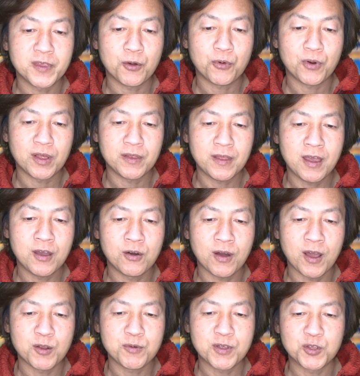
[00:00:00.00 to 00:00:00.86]
でこれはね、
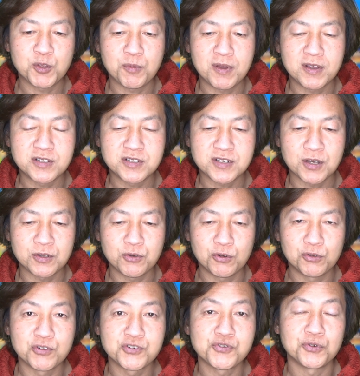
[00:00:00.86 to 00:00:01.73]
カリフォルニア・アドベンチャー、
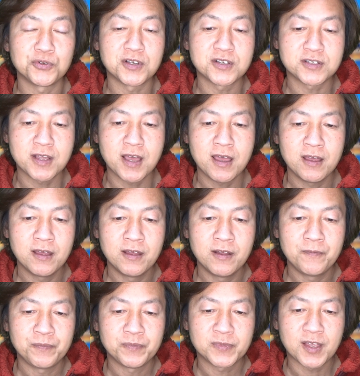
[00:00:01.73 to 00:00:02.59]
夜のショーですね。
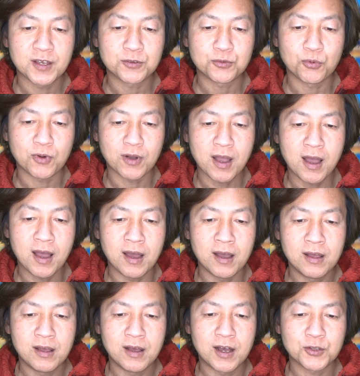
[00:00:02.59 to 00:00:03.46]
だとか、
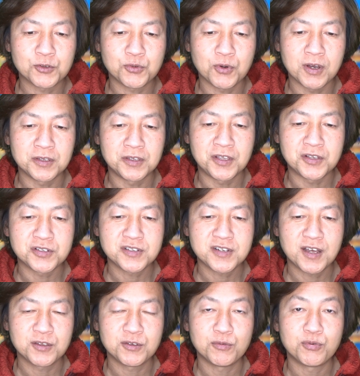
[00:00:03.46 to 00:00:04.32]
あとは
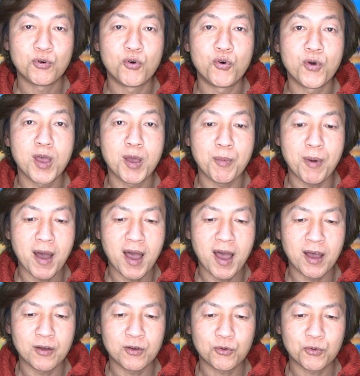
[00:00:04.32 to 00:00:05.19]

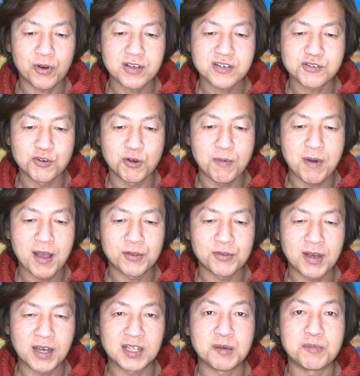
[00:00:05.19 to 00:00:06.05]
ディズニーランド・フォーエバー。これは白丸
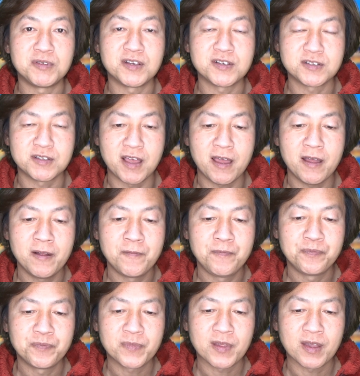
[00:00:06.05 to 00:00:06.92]
の花火ですね。
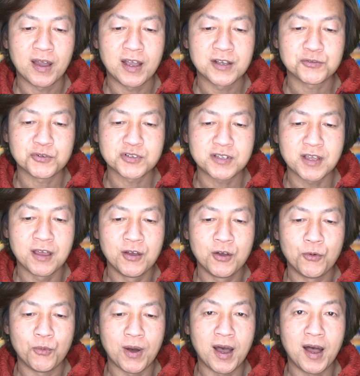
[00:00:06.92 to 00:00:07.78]
はい。そして、
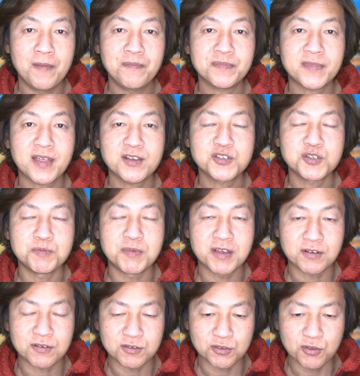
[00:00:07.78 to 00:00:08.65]

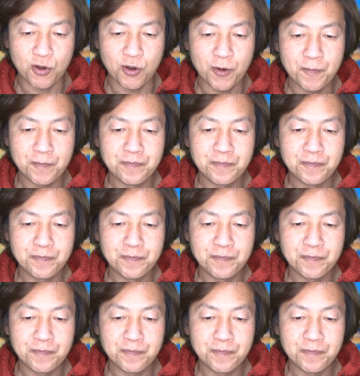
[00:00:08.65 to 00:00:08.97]
ファンタズミックと。